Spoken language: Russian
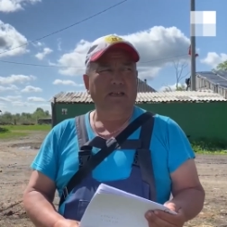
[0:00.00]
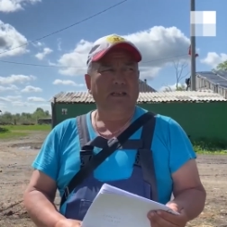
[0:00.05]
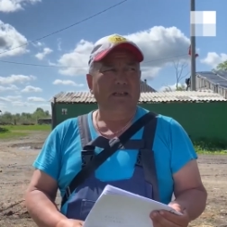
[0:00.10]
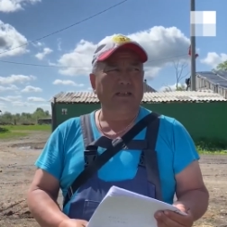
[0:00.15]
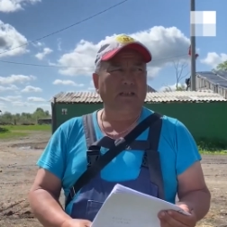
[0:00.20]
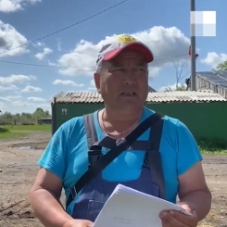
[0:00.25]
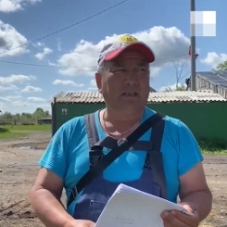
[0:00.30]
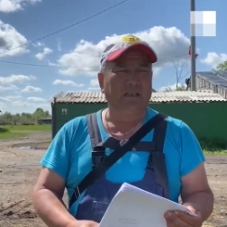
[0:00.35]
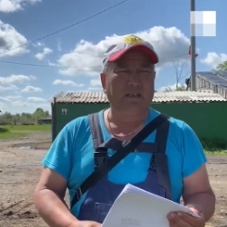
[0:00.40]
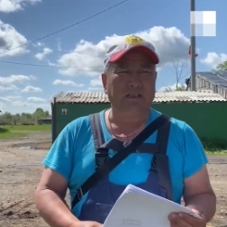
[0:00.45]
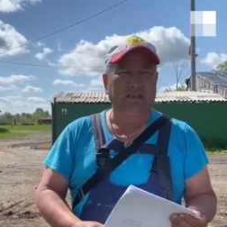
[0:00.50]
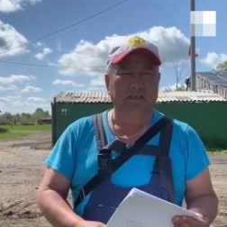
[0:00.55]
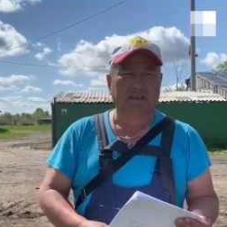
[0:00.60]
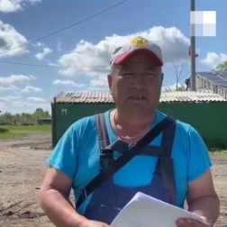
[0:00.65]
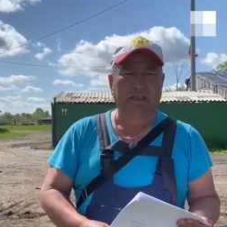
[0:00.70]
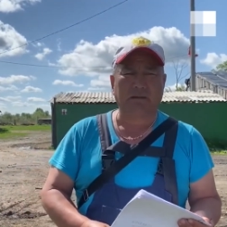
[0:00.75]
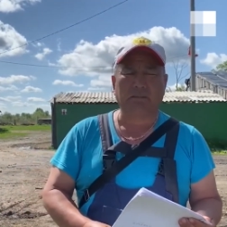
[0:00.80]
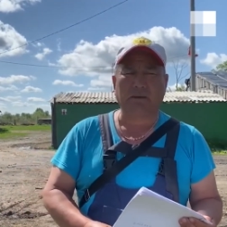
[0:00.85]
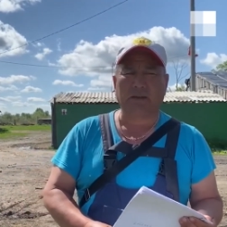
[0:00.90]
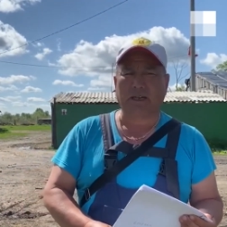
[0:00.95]
и с
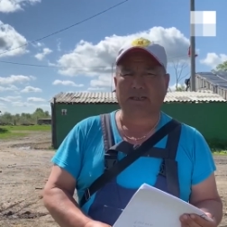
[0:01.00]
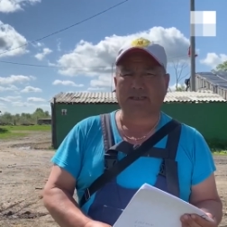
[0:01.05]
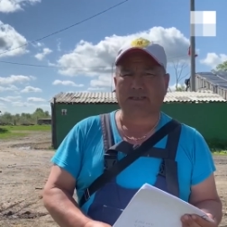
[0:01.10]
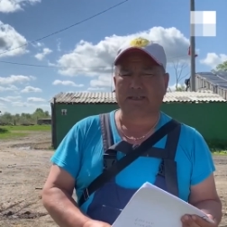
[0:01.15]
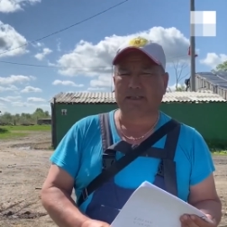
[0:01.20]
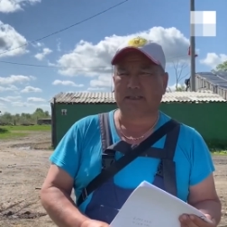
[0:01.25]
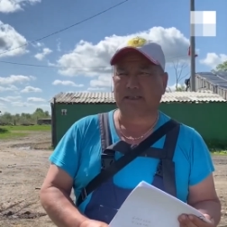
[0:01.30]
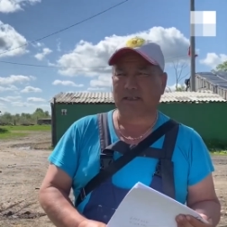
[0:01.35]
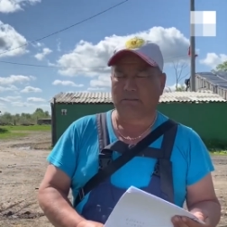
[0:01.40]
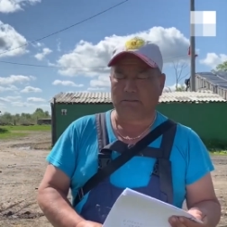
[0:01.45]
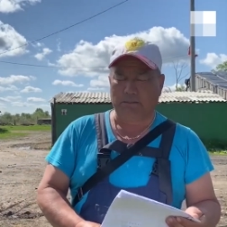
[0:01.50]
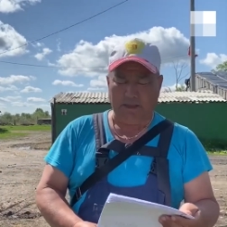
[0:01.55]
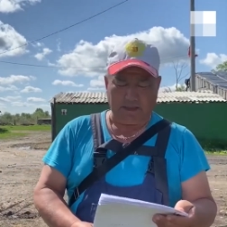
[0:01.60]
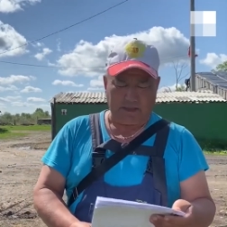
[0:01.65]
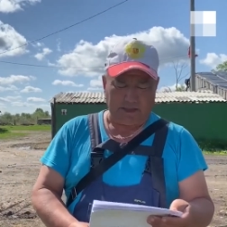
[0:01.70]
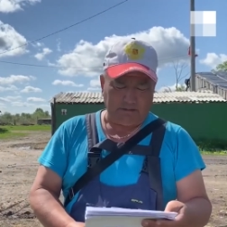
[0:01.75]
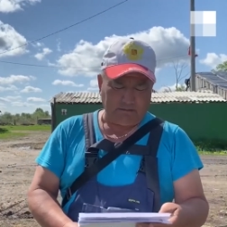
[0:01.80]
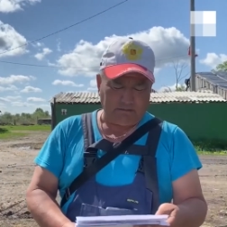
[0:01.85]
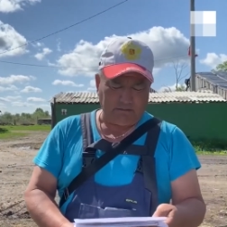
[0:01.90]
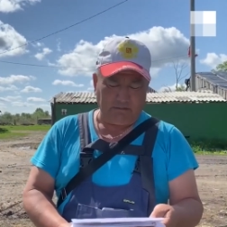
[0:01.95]
кооперацией с
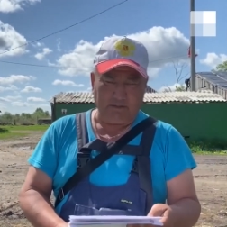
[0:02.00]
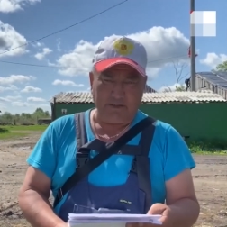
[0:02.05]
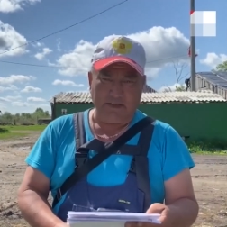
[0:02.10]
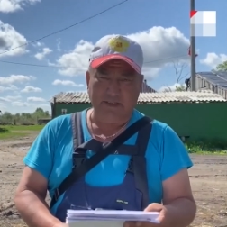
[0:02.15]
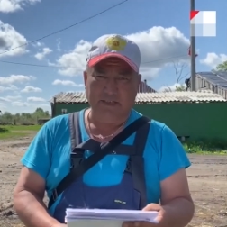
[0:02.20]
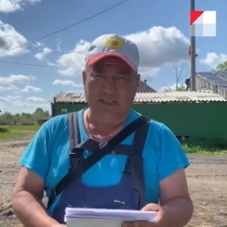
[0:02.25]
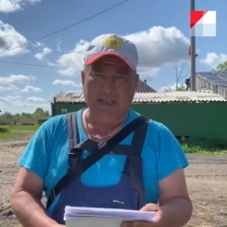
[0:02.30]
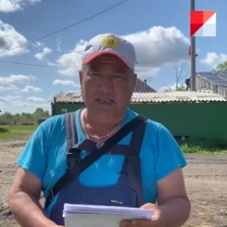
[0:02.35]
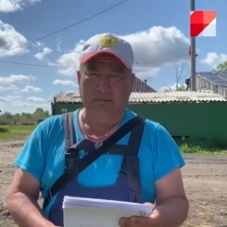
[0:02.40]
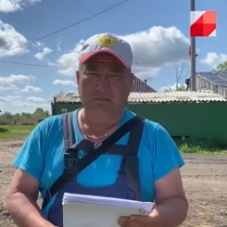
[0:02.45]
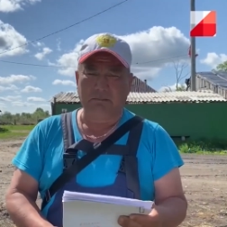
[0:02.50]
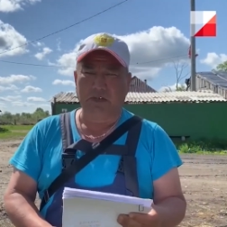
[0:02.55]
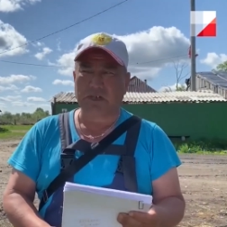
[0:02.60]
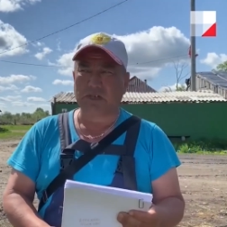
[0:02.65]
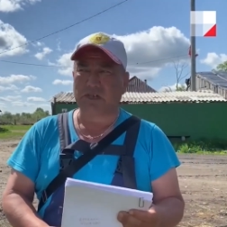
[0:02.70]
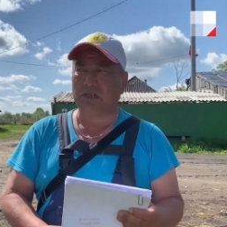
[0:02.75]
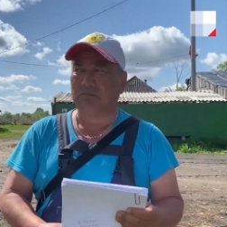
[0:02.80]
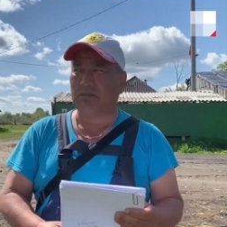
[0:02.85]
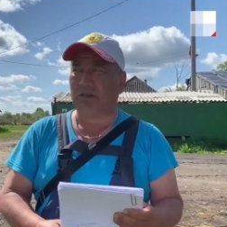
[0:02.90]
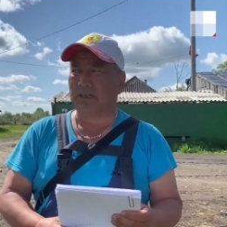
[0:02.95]
кооперативом «Весна»
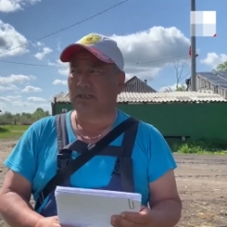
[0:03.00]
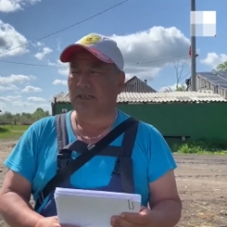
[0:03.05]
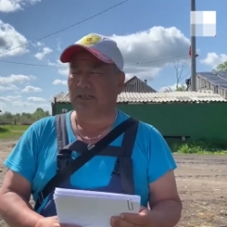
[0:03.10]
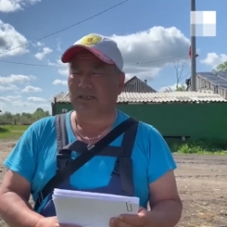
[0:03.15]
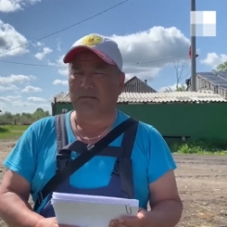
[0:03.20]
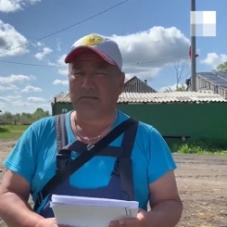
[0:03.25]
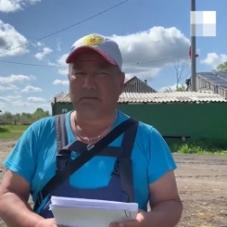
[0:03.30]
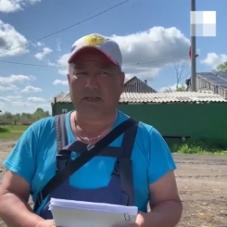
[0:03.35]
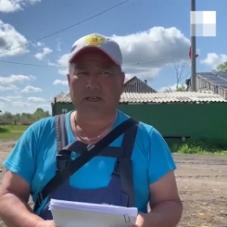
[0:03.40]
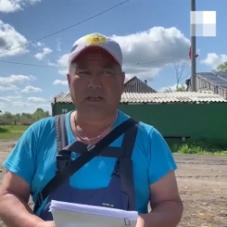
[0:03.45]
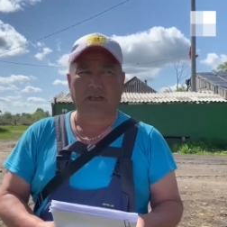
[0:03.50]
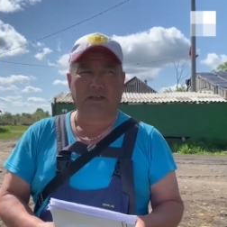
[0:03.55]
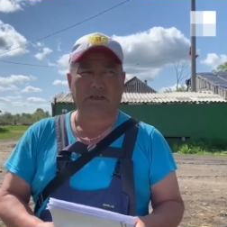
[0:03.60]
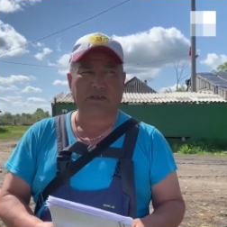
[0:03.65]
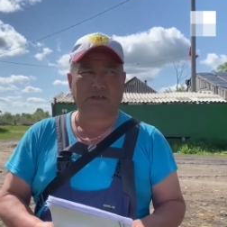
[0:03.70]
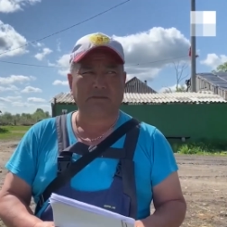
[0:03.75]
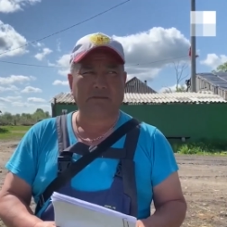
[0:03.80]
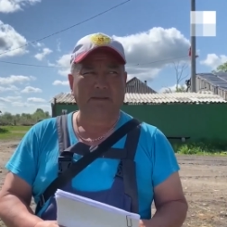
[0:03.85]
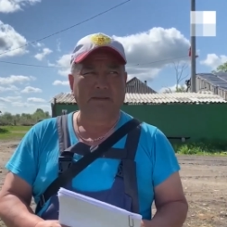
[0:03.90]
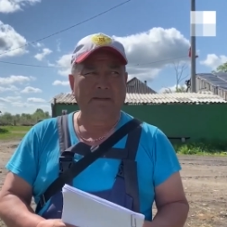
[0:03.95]
Пешиным Александром
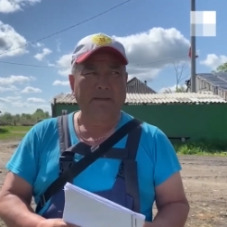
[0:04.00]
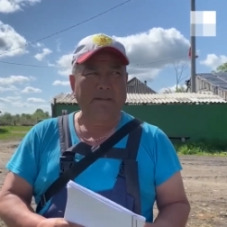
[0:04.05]
Михайловичем,